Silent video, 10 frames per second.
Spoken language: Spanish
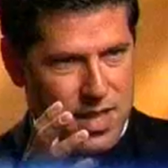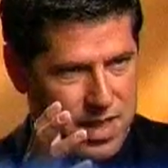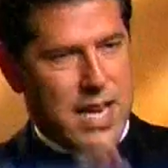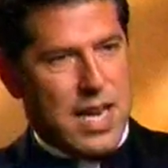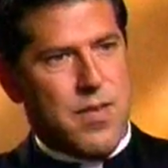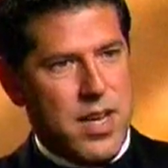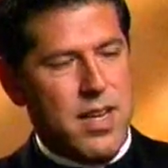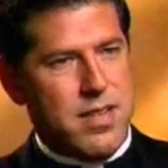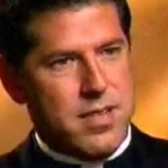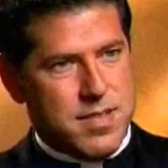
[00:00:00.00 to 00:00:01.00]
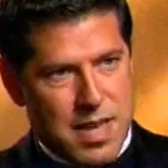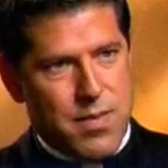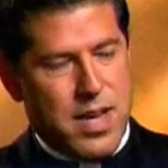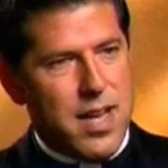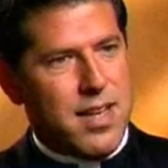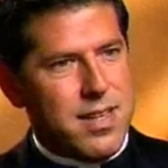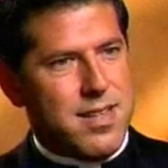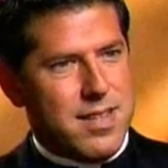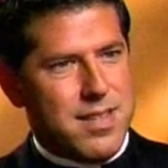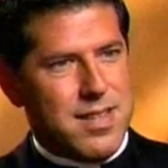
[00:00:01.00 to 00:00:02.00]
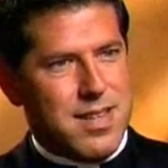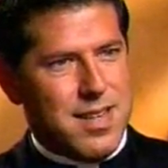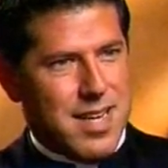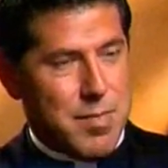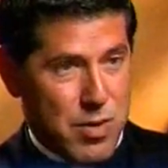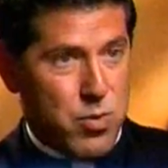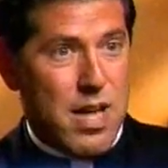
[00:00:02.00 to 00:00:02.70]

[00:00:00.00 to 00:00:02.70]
Desde que la vi, sabía que me